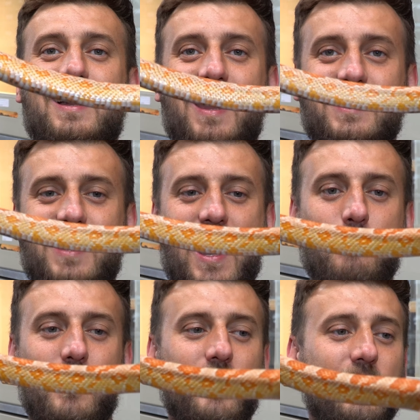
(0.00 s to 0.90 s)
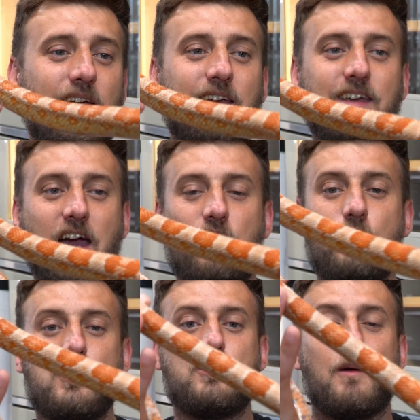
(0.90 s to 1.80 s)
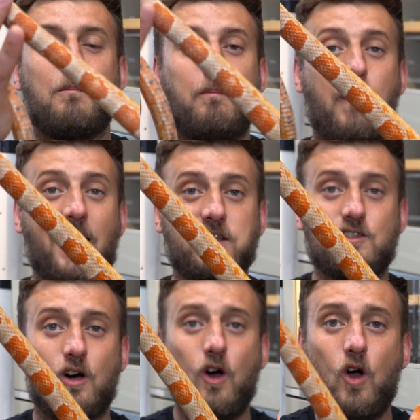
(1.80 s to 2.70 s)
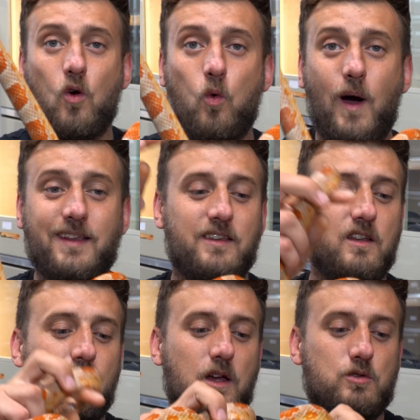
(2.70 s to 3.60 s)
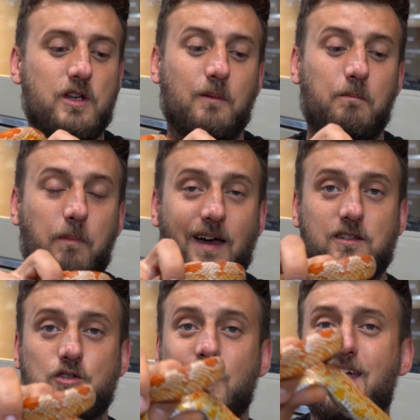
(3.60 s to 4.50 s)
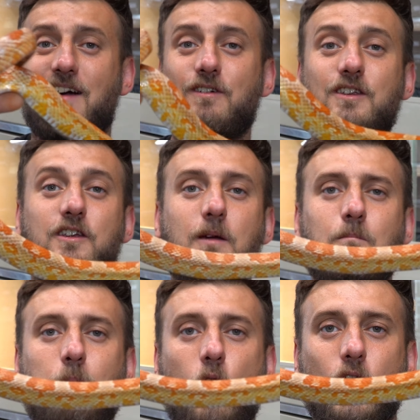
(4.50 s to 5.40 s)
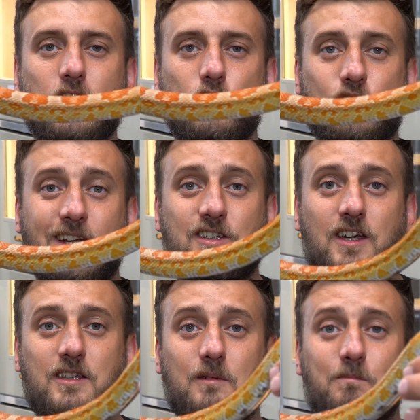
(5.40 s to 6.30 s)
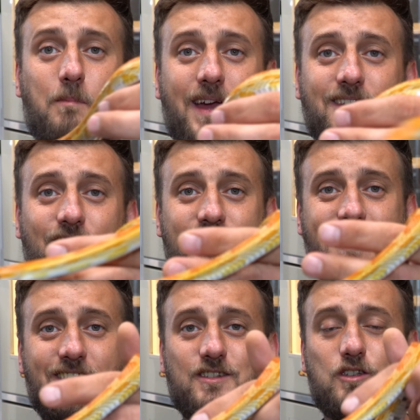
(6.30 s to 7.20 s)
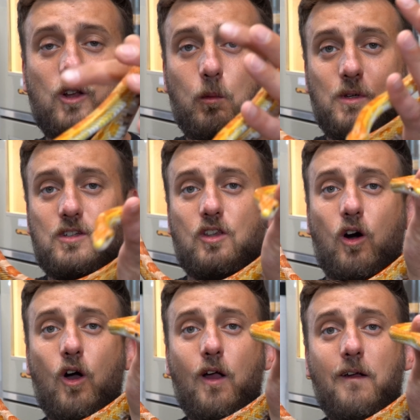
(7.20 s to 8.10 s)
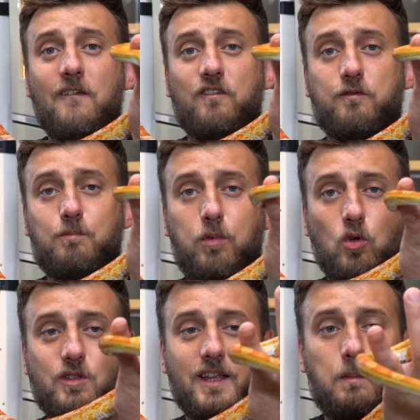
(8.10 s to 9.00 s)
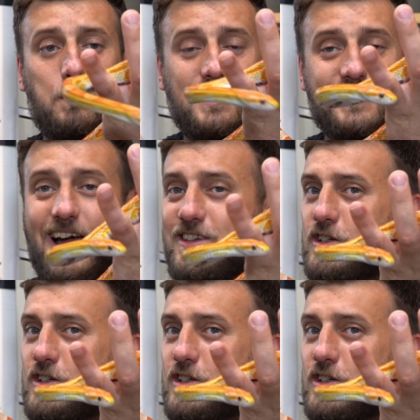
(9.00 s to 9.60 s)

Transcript: het amel. Jak widzicie, bardzo ładny wężyk, bardzo ciekawy. Nie mogę się doczekać, kiedy będę w stanie zrobić to w Blood Red Pizza.